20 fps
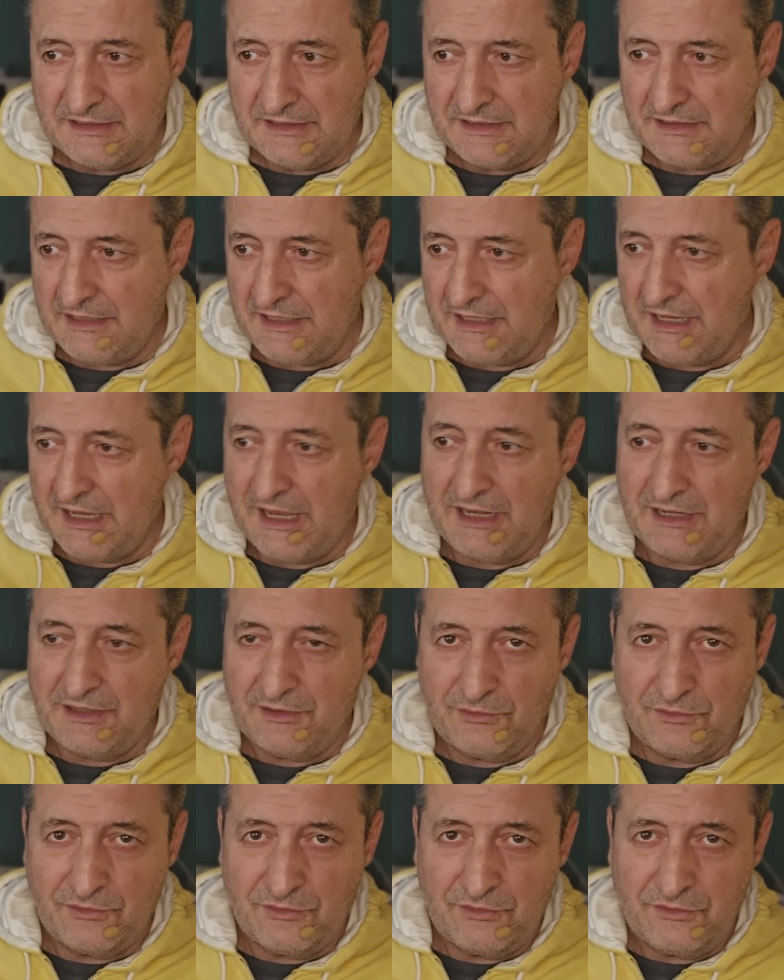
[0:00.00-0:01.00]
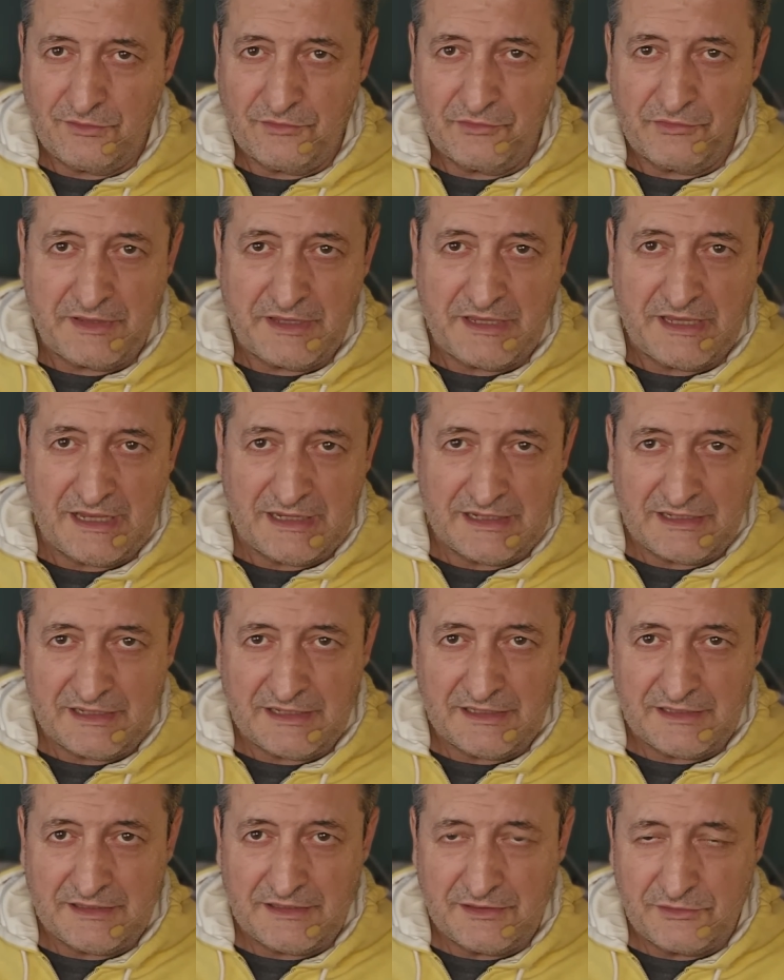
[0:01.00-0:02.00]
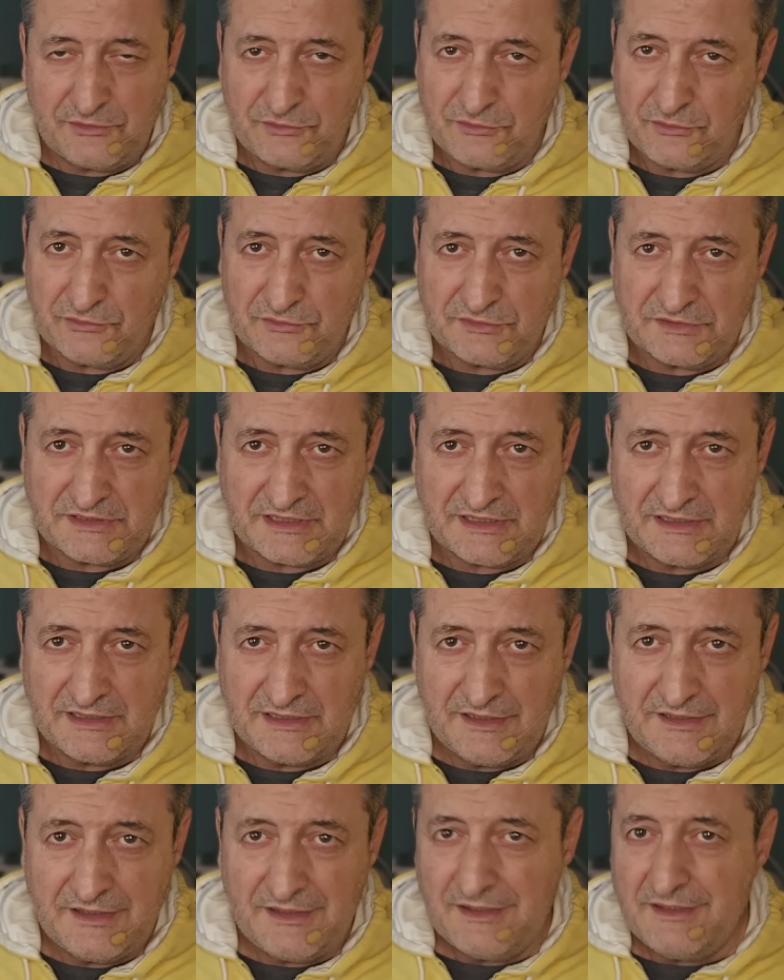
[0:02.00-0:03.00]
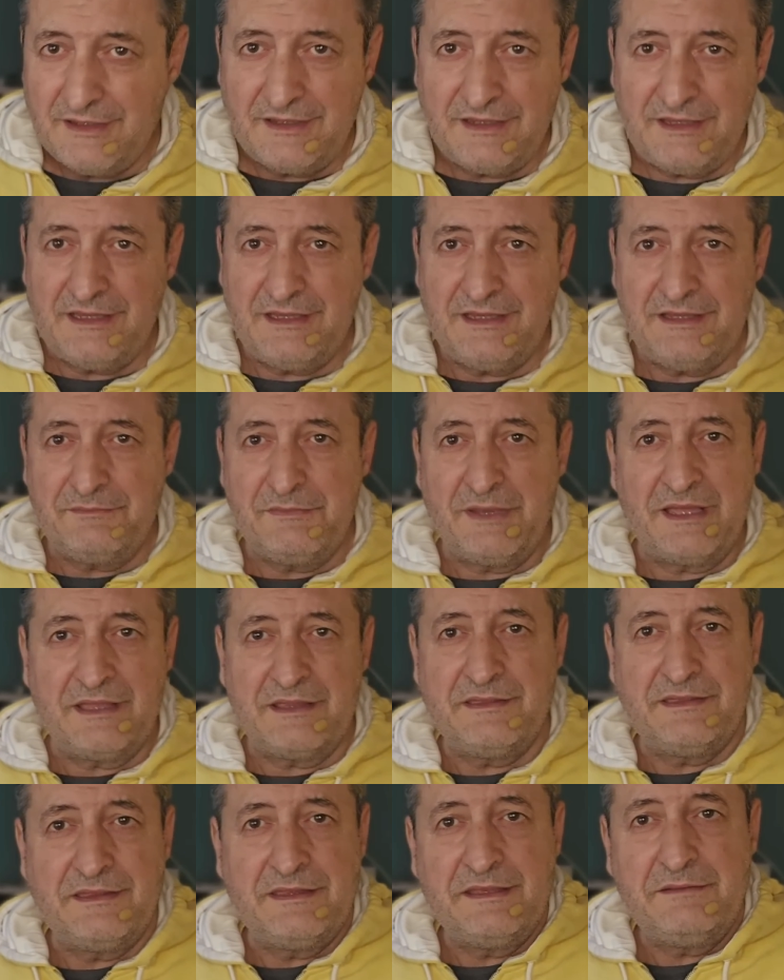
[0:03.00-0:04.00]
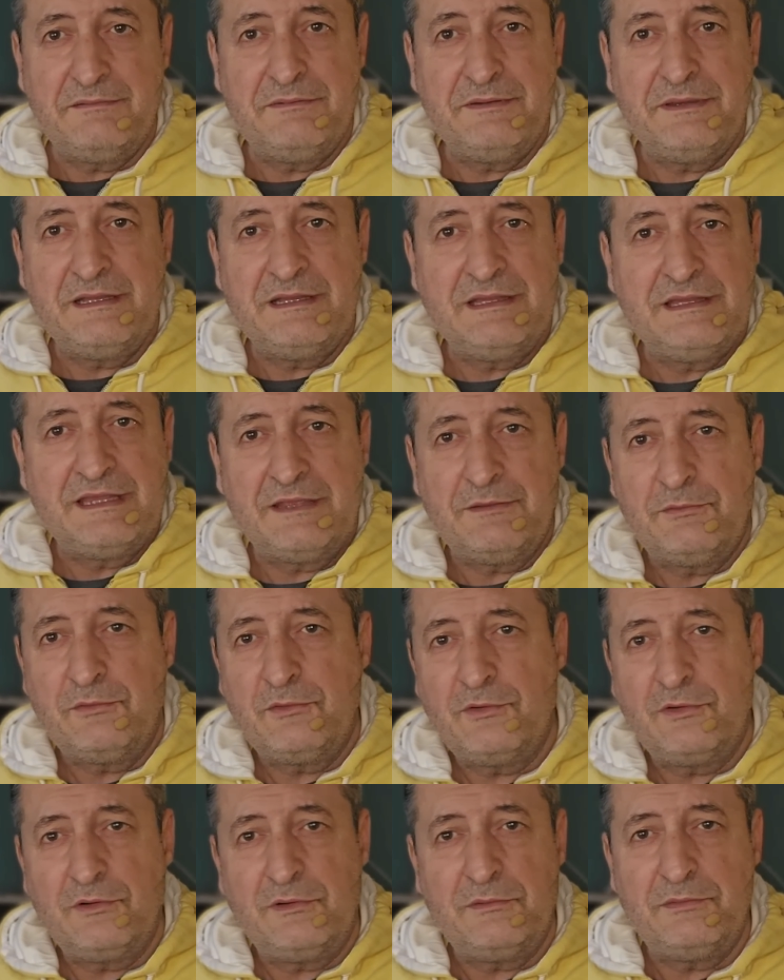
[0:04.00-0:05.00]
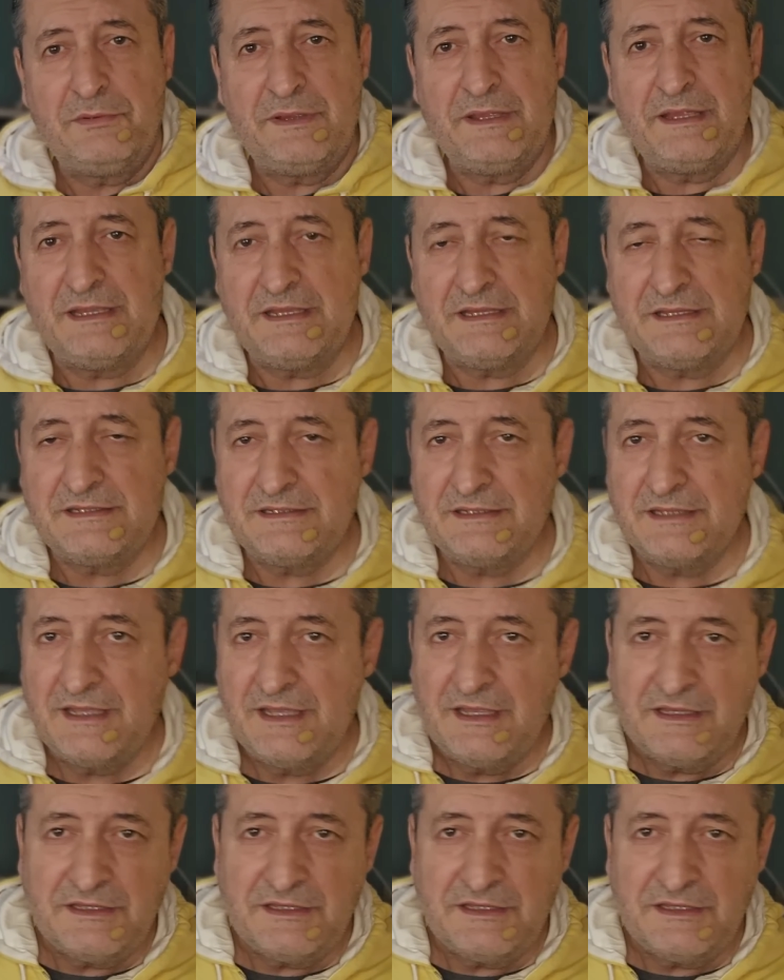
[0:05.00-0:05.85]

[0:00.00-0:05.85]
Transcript: de algo o de alguien tuya, y más débil te volvés.